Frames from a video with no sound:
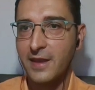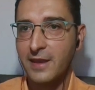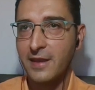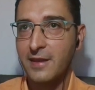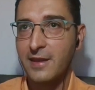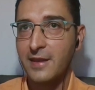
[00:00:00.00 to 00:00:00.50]

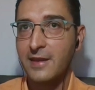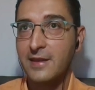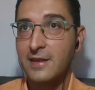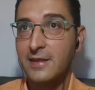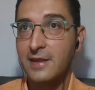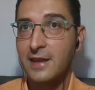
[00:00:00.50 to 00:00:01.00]
de,
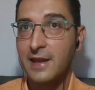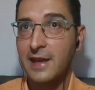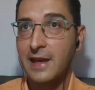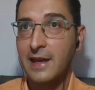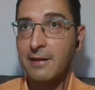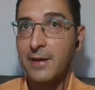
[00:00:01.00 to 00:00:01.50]
de
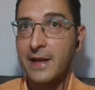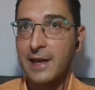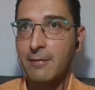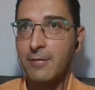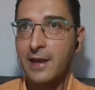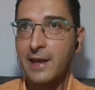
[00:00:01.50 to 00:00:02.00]
la
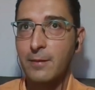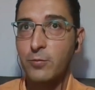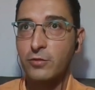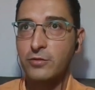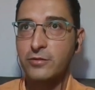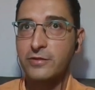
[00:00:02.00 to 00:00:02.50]
variable
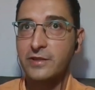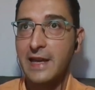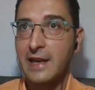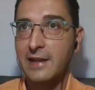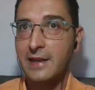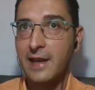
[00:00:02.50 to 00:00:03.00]
pues,
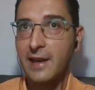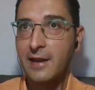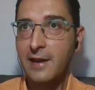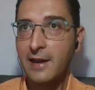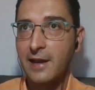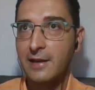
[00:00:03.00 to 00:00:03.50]
sea
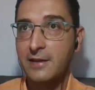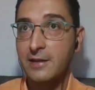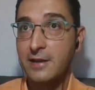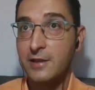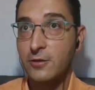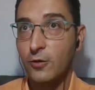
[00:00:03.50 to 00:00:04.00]
lineal
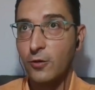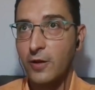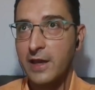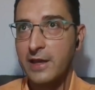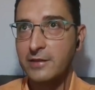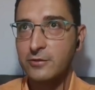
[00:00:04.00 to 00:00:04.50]
y, no
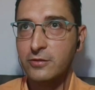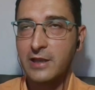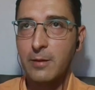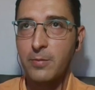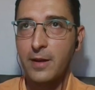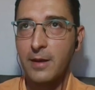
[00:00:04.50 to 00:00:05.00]
lo es,
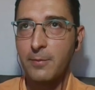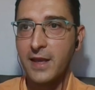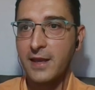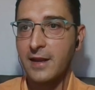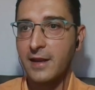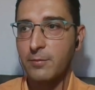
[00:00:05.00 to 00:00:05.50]
entonces hay que
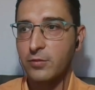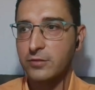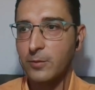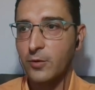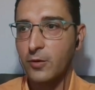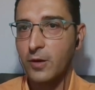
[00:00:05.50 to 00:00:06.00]
aplicarle
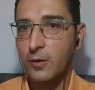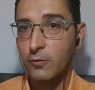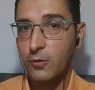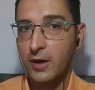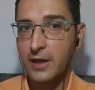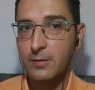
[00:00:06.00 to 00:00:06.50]
pues, a lo mejor a
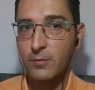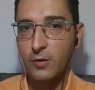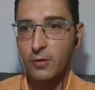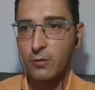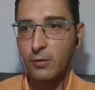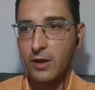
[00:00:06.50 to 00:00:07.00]
un
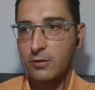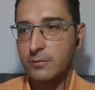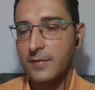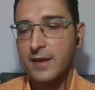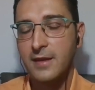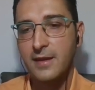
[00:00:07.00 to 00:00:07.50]
logaritmo o
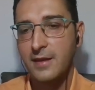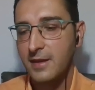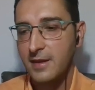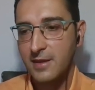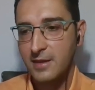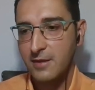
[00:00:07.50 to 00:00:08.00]
algo.
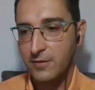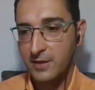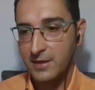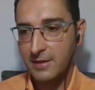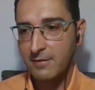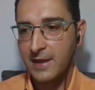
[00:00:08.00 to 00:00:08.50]

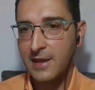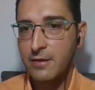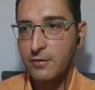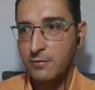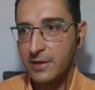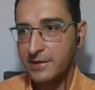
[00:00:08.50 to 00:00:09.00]
Definitiva, que hay
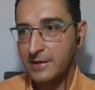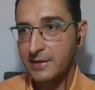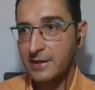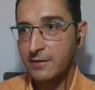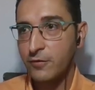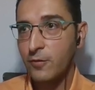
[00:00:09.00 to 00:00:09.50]
que hacer una
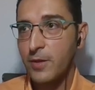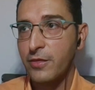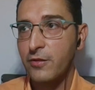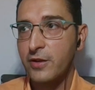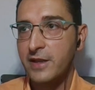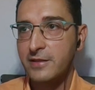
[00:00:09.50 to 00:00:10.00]
serie de
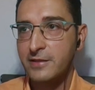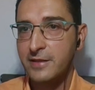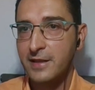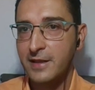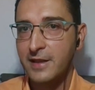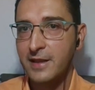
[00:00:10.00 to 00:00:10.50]
transformaciones